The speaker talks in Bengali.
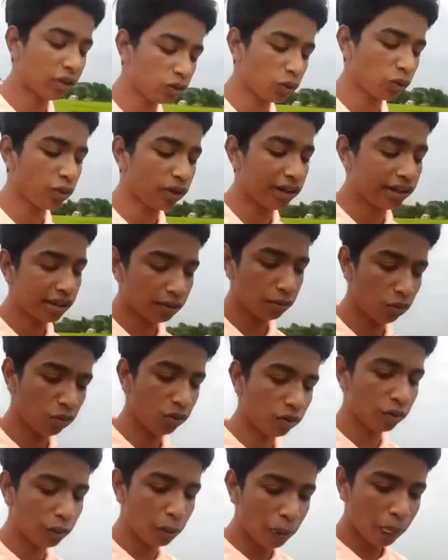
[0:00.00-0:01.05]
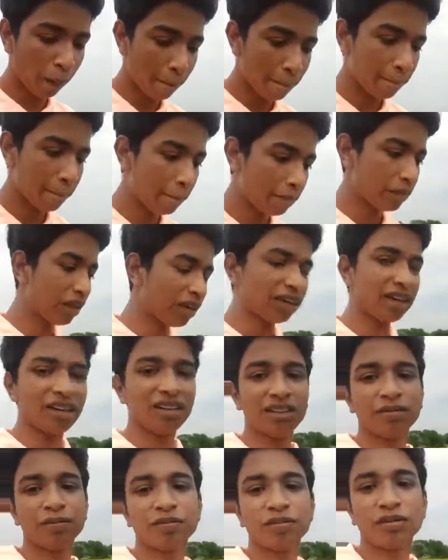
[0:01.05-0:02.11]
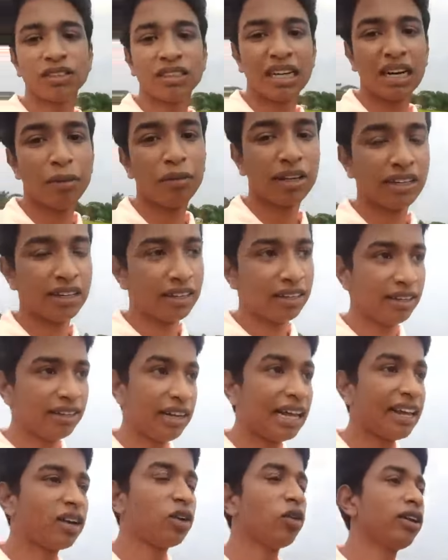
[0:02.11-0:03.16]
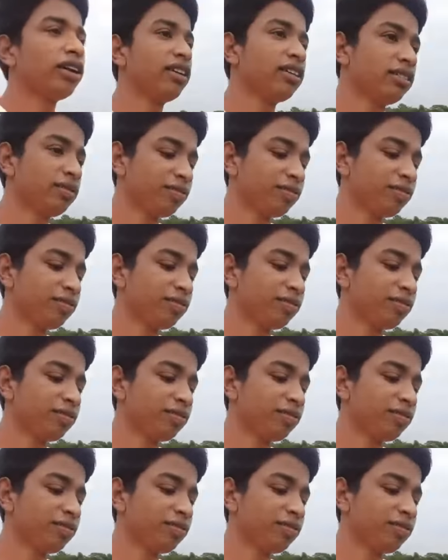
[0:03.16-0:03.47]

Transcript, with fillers: আদর করেন এবং যারা আমাকে লাইক করেন